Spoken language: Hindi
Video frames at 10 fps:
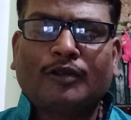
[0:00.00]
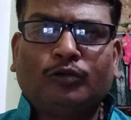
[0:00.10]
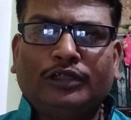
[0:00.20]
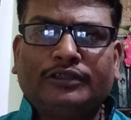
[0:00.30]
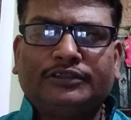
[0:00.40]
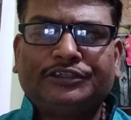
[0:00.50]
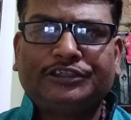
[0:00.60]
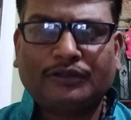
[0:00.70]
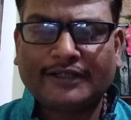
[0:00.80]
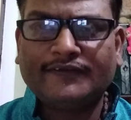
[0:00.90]
कुल
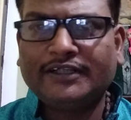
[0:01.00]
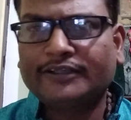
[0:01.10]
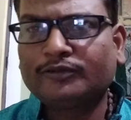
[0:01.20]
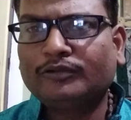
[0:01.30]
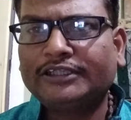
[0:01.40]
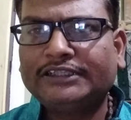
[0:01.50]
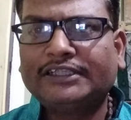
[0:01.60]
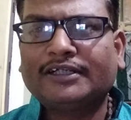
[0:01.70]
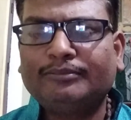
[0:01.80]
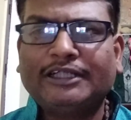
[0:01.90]
चौरासी रत्नों का
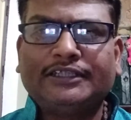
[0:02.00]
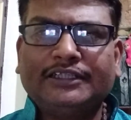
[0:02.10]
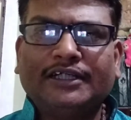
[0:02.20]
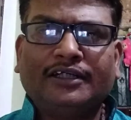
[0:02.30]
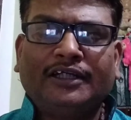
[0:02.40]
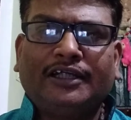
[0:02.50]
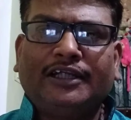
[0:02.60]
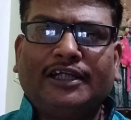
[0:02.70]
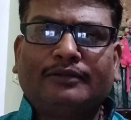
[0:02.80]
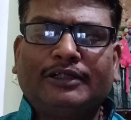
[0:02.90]
जिक्र हमने किया
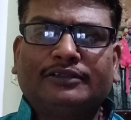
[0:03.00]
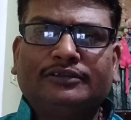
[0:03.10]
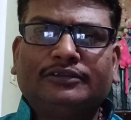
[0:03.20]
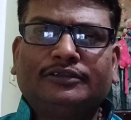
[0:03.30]
लगभग